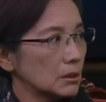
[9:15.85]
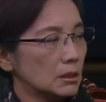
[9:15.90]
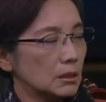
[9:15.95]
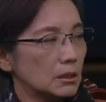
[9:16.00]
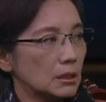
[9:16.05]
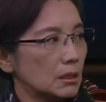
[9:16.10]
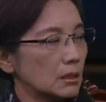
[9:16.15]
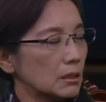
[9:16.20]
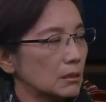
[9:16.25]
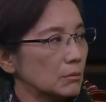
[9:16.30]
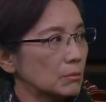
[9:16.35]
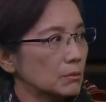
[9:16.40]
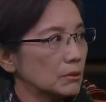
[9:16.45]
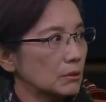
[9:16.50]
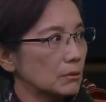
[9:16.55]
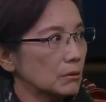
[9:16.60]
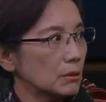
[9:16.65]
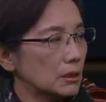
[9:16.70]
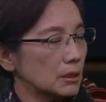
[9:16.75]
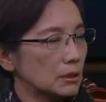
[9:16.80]
一点都不
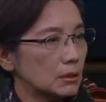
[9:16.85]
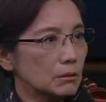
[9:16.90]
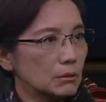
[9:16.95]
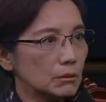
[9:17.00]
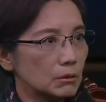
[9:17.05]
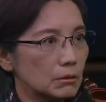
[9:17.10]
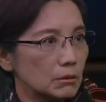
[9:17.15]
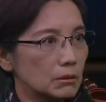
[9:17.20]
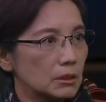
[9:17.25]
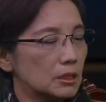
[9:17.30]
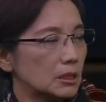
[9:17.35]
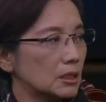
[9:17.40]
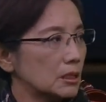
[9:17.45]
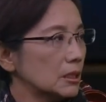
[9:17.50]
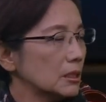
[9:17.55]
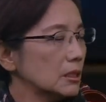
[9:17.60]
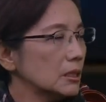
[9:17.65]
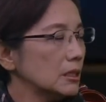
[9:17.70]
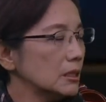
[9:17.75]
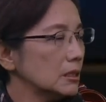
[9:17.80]
弱。就举几
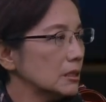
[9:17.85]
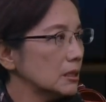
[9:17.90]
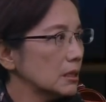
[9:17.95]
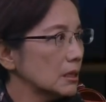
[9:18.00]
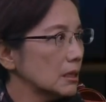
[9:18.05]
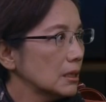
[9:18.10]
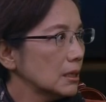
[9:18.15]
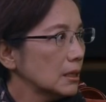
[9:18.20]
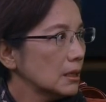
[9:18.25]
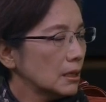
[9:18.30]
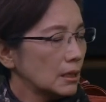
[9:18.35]
个例子。